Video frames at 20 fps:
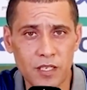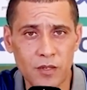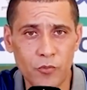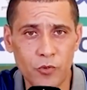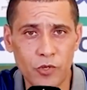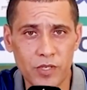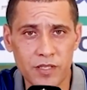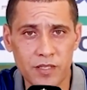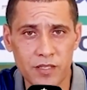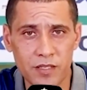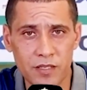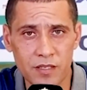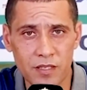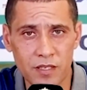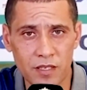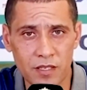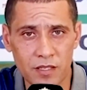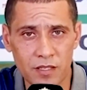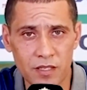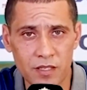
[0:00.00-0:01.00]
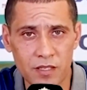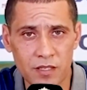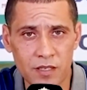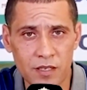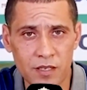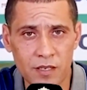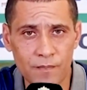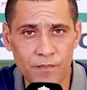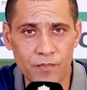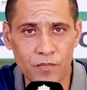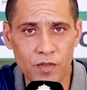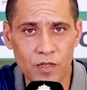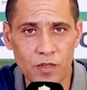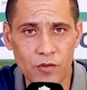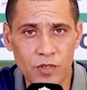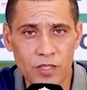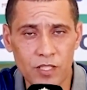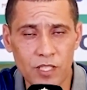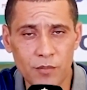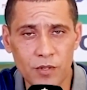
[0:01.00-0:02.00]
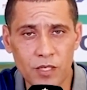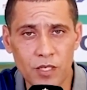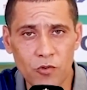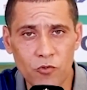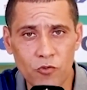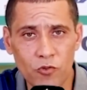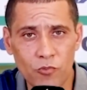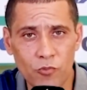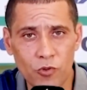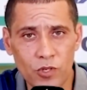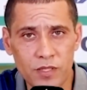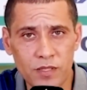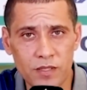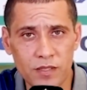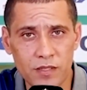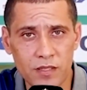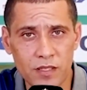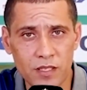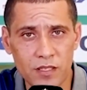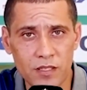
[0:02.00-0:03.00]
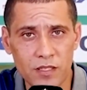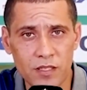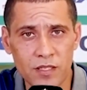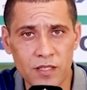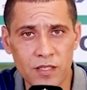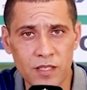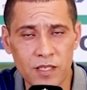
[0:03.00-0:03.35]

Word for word: المؤسسات وعندما نقول مؤسسات